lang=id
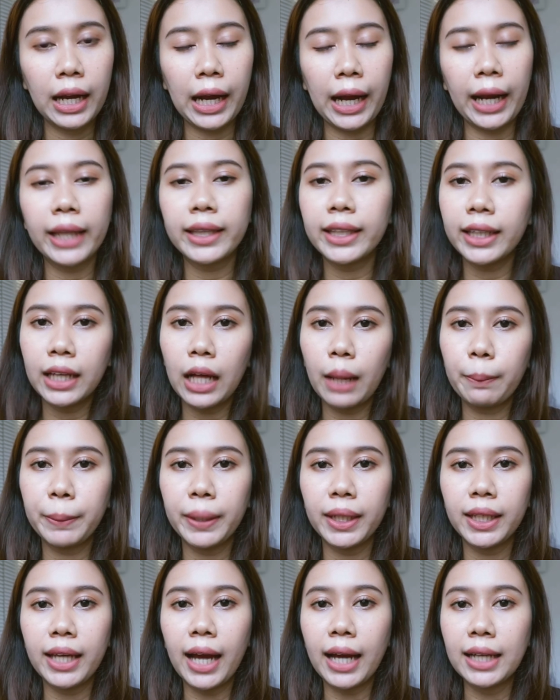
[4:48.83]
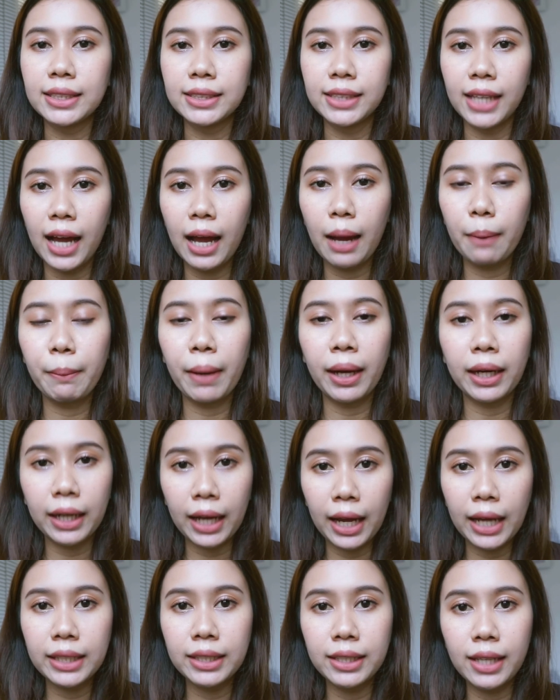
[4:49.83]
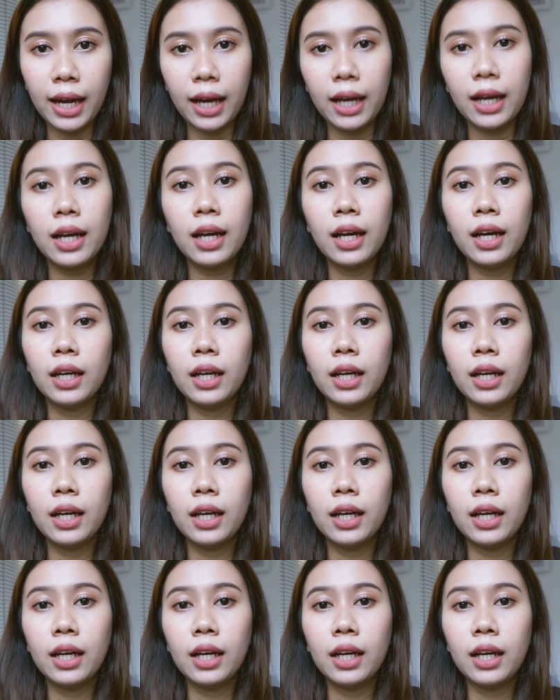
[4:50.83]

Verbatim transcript: kalian tinggal pilih aja mana yang